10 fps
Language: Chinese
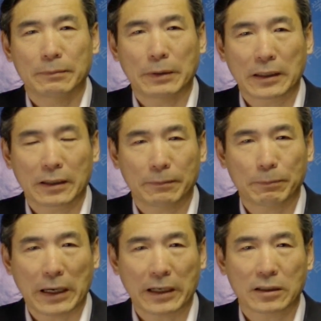把他
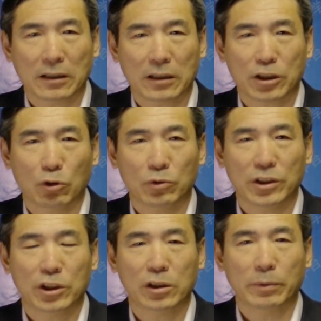拍成了手
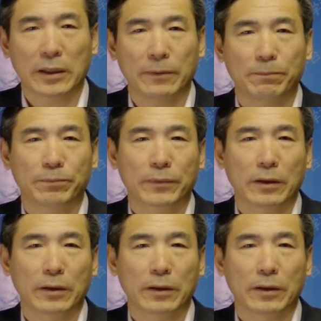机视频，